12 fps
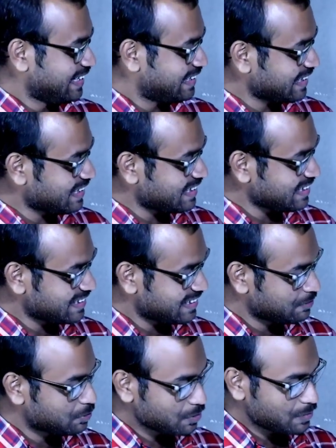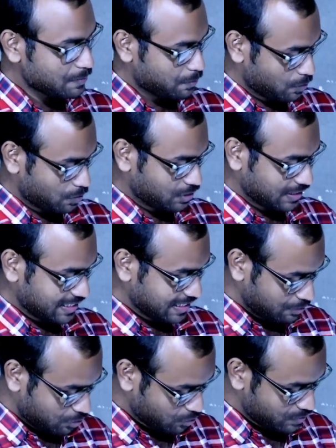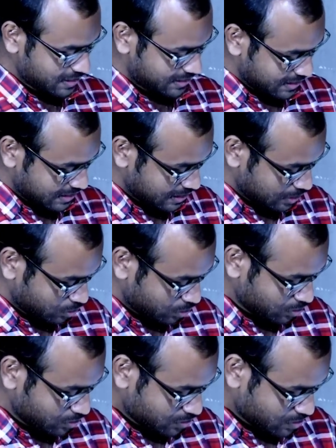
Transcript: এটা ইউটিউবের পক্ষ থেকে ইউটিউবের সিইও